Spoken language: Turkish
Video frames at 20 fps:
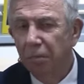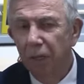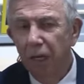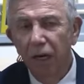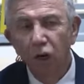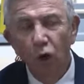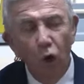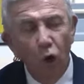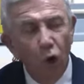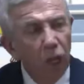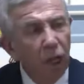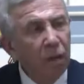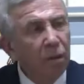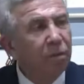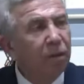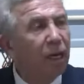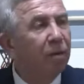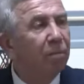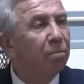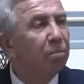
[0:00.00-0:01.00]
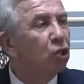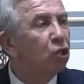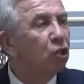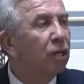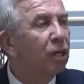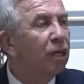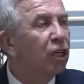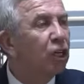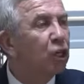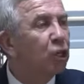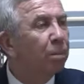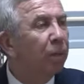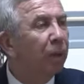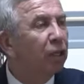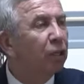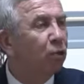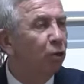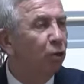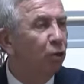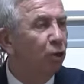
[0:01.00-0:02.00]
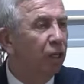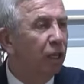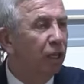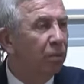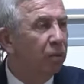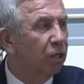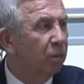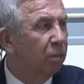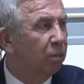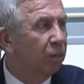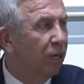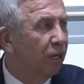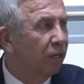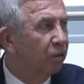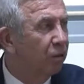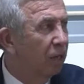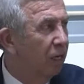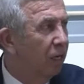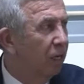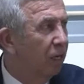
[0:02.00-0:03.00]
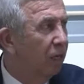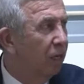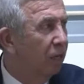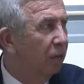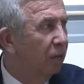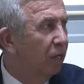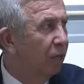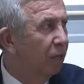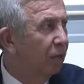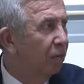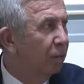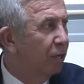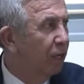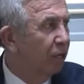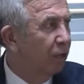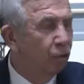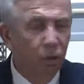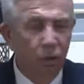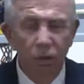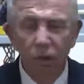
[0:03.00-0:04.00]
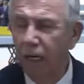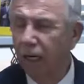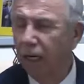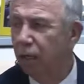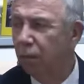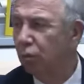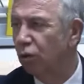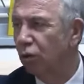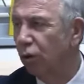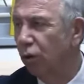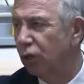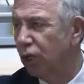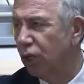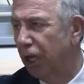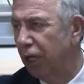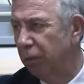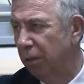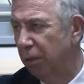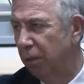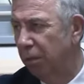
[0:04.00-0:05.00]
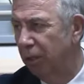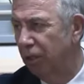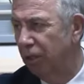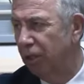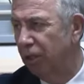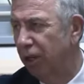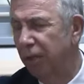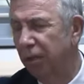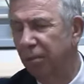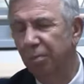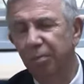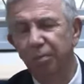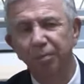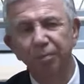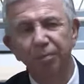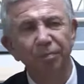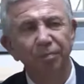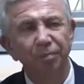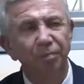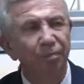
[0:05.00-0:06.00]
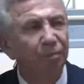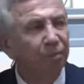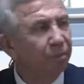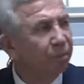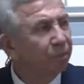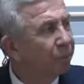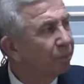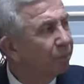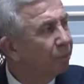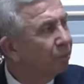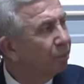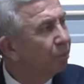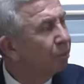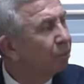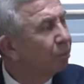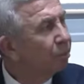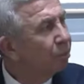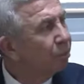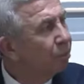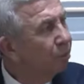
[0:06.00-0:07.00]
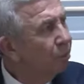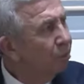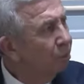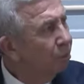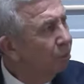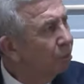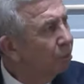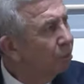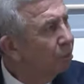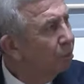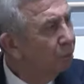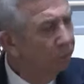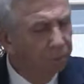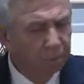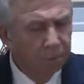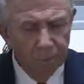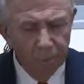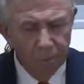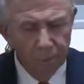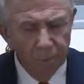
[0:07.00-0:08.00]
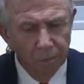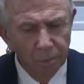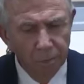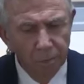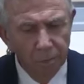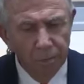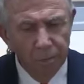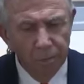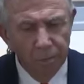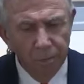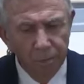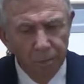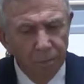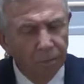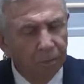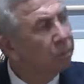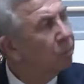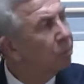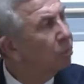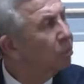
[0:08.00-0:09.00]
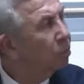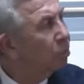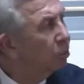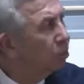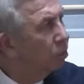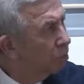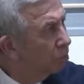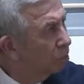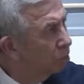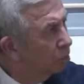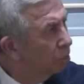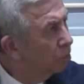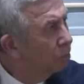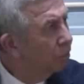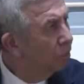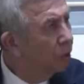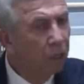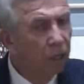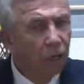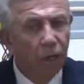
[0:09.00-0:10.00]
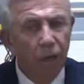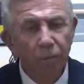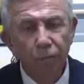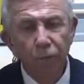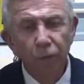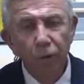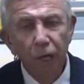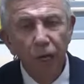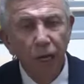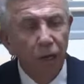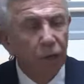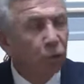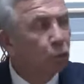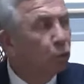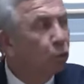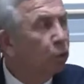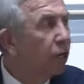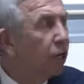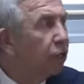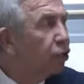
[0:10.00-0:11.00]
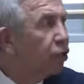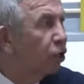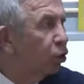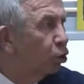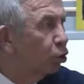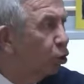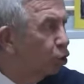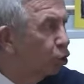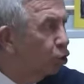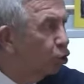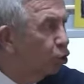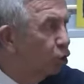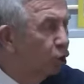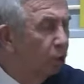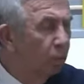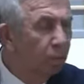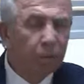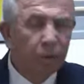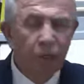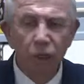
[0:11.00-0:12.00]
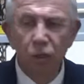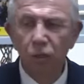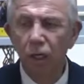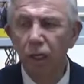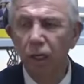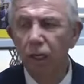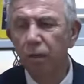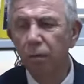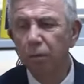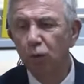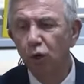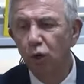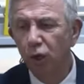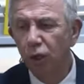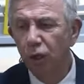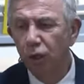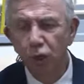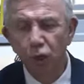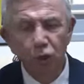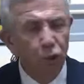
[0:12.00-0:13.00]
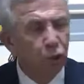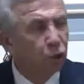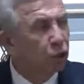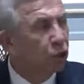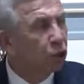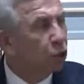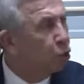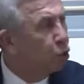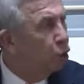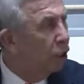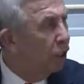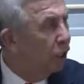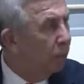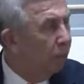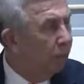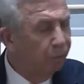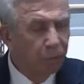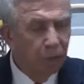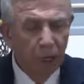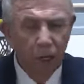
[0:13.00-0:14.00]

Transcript: yani olmayan bir şeyi ispat zorunda bizi bırak e, e bırakıyorlar ki bu çok saçma bir şey. Efendim bir de e, bugün Sayın İmamoğlu da Ankara'ya gelecek. Kendisiyle bir görüşmeniz olacak mı? Eğer uğrarsa görüşürüm. Biz e, bu konuda şunu da söyleyeyim.